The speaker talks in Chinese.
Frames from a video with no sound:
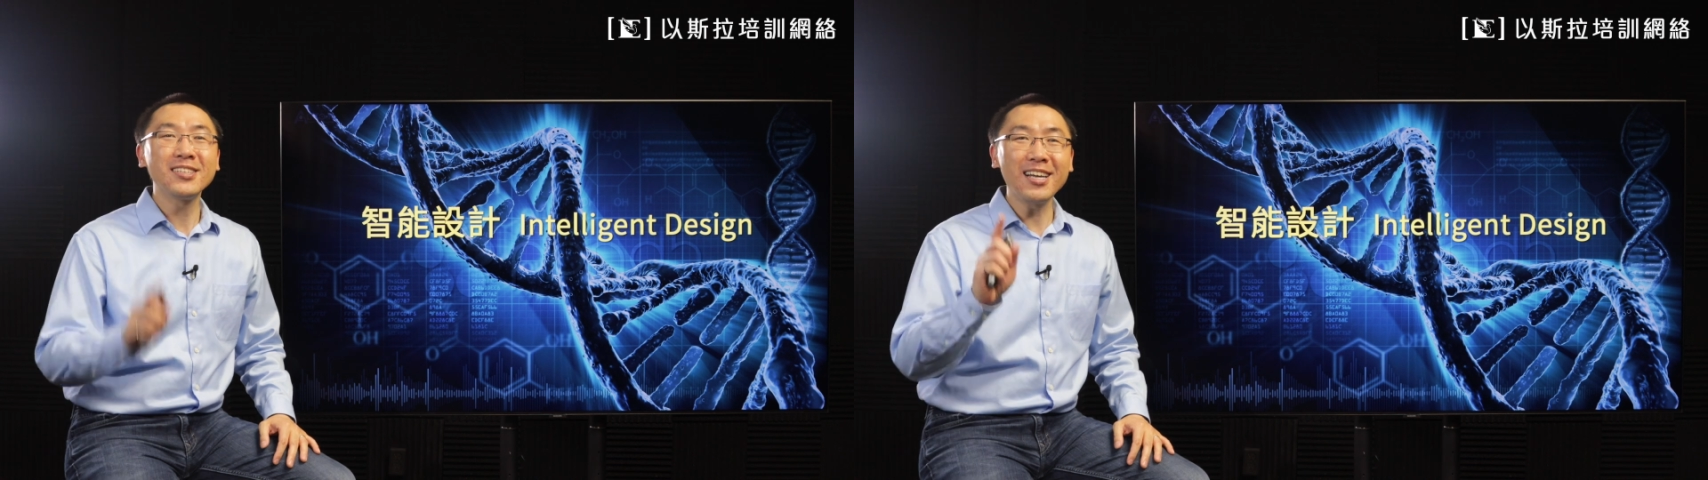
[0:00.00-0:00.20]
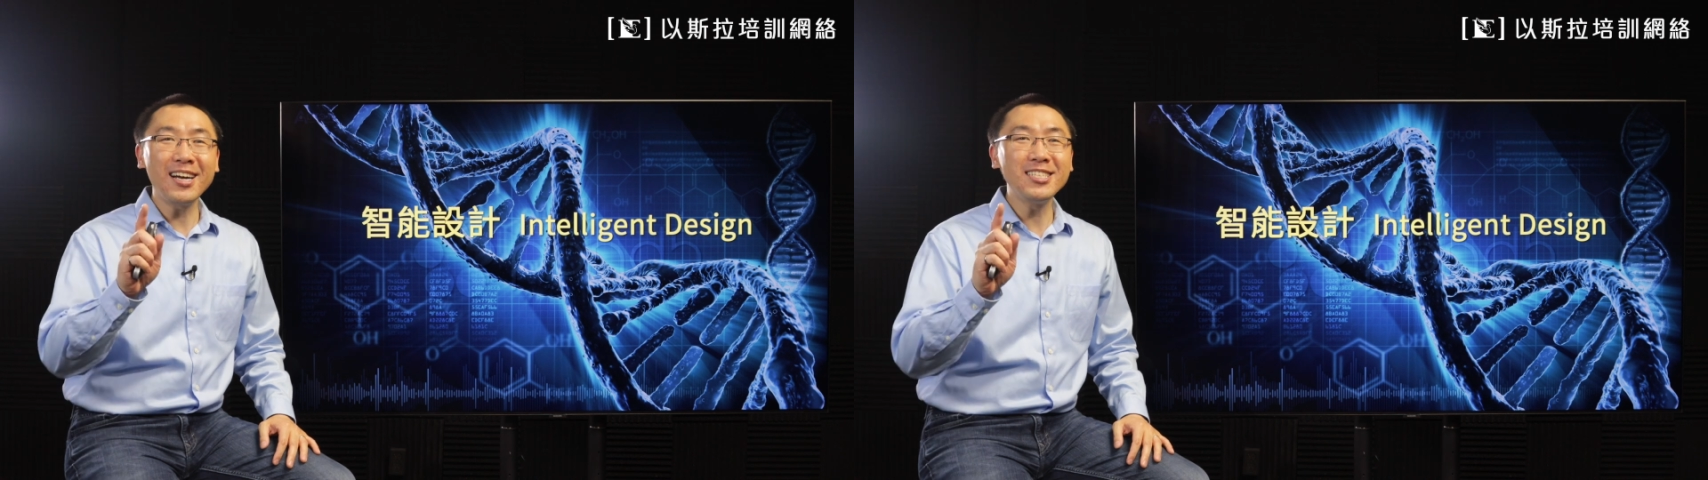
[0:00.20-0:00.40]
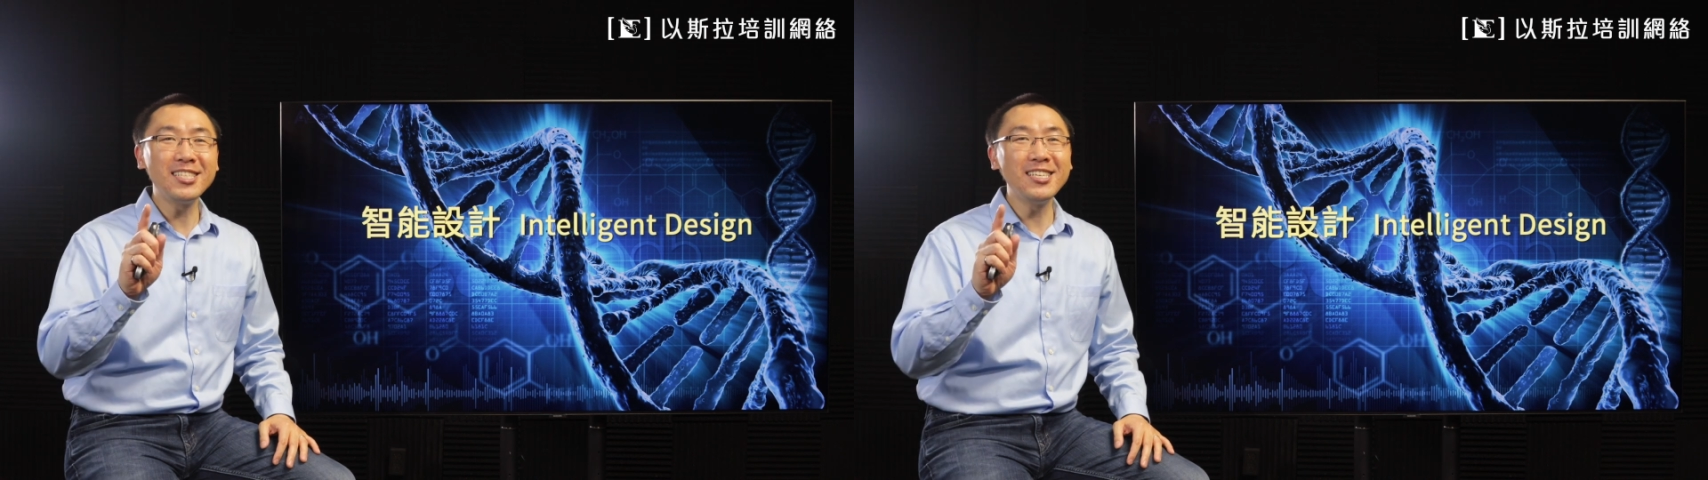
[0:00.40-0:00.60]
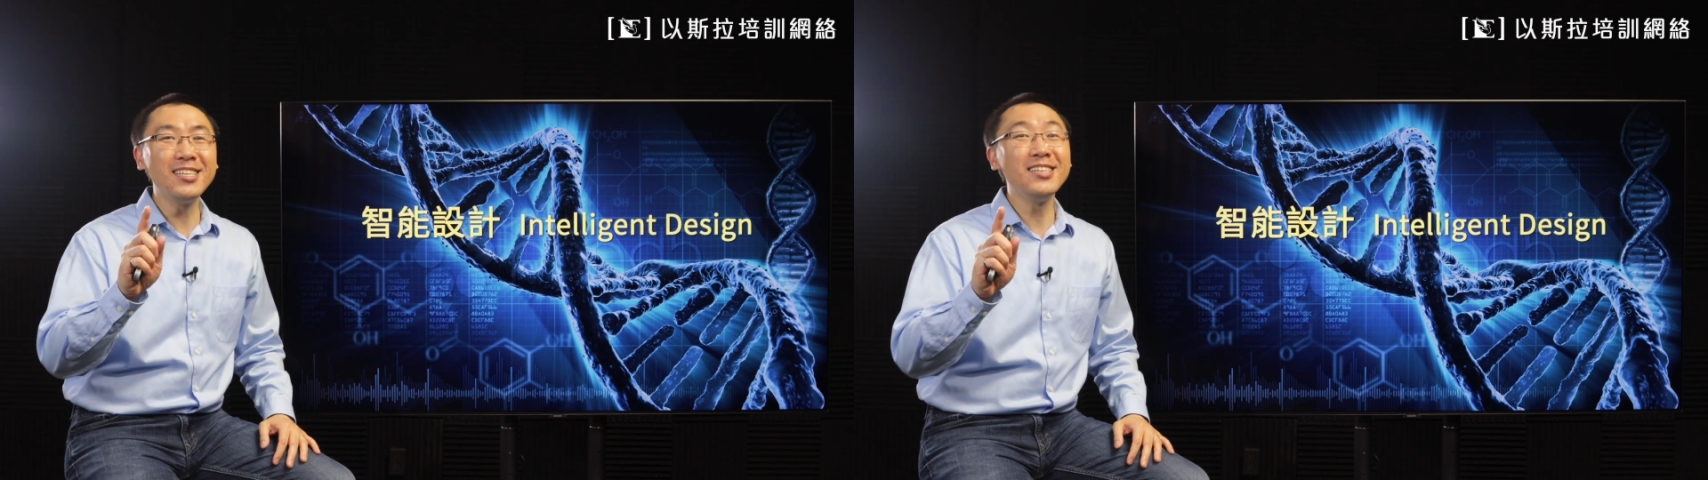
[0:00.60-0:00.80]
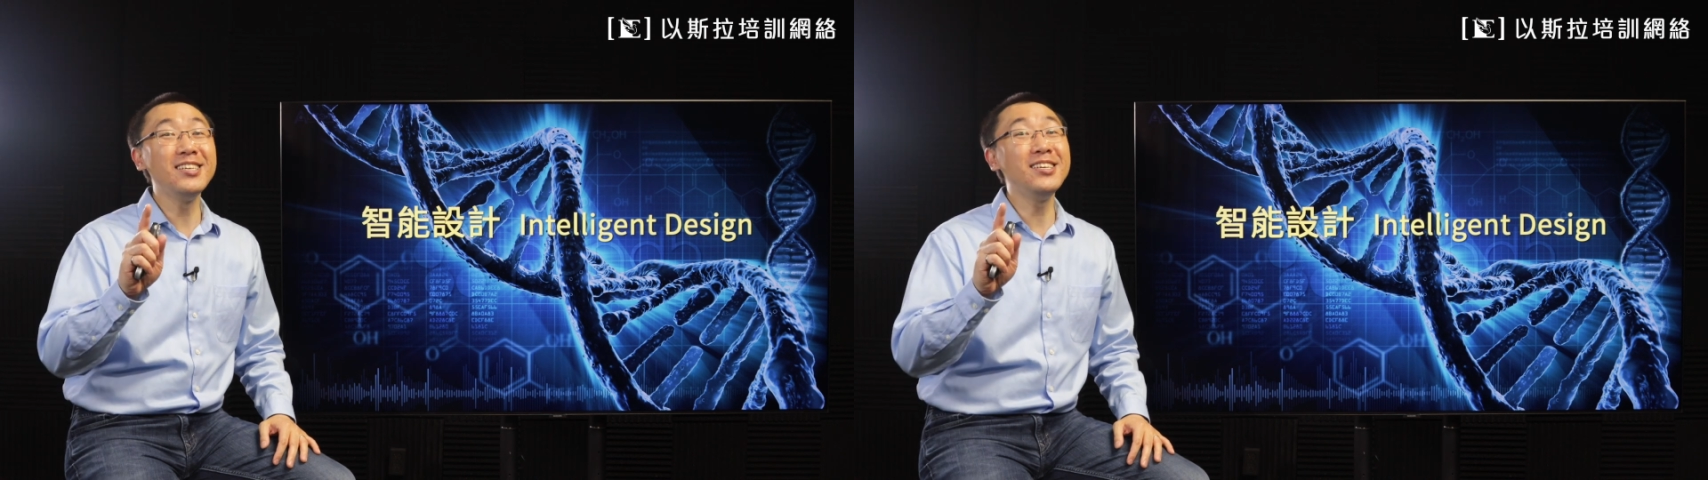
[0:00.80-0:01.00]
但
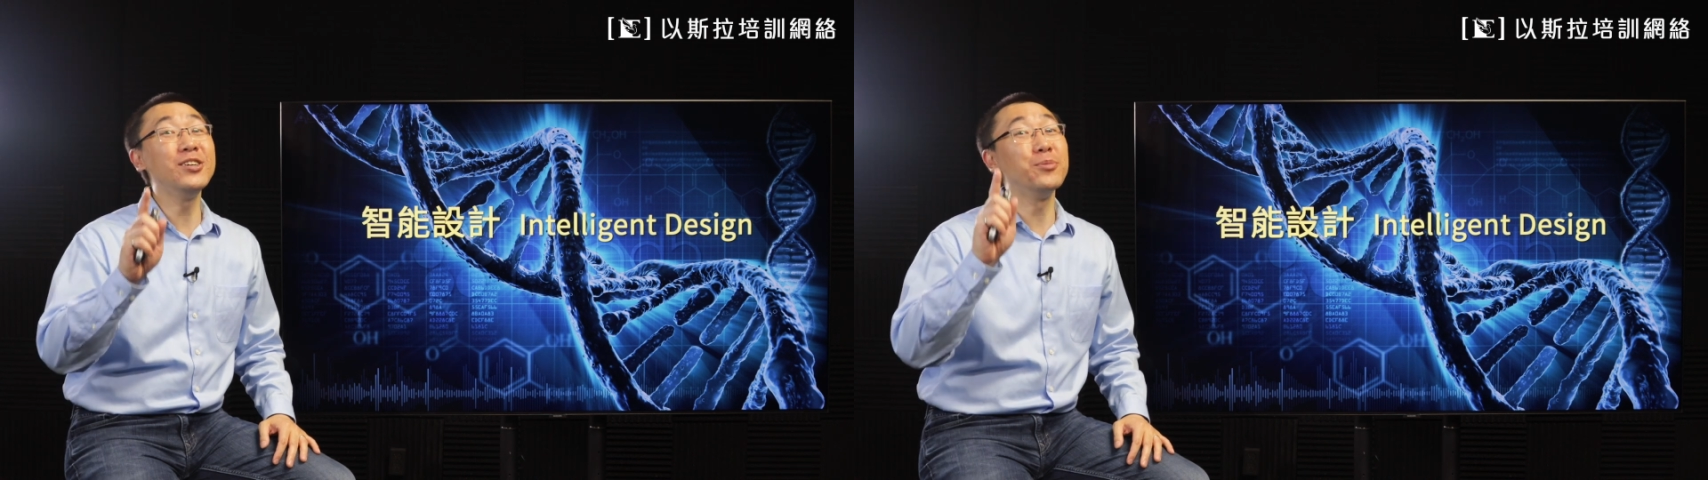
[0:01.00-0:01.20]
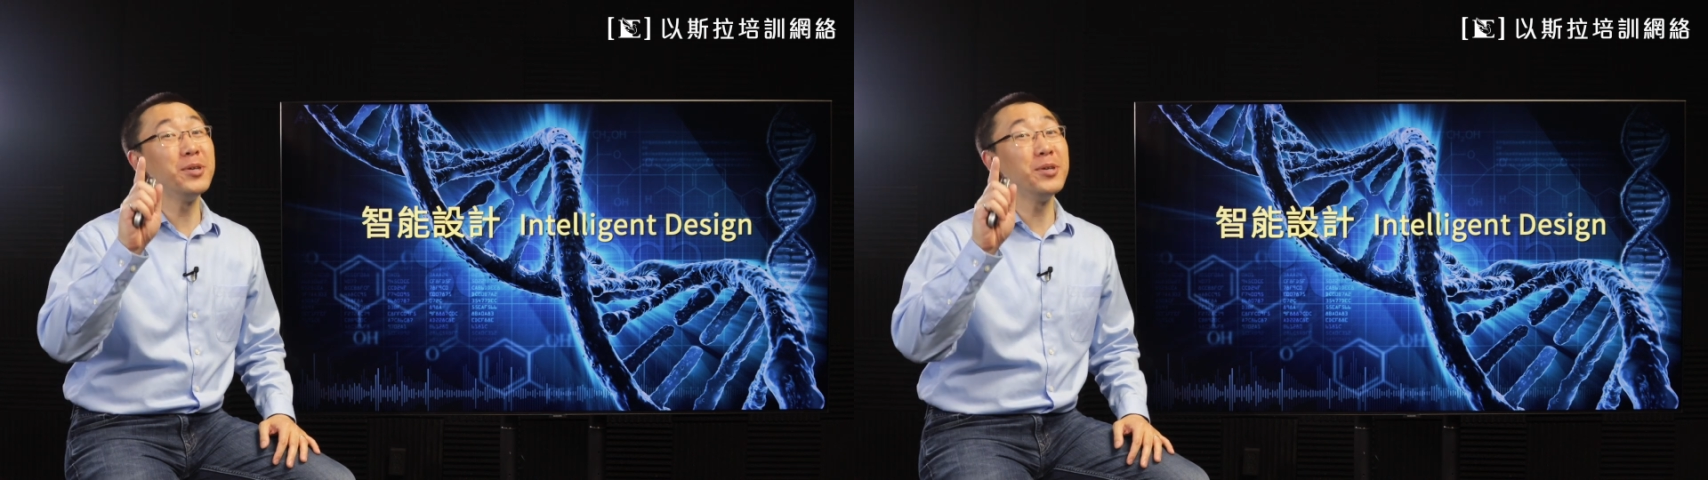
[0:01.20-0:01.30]
是你有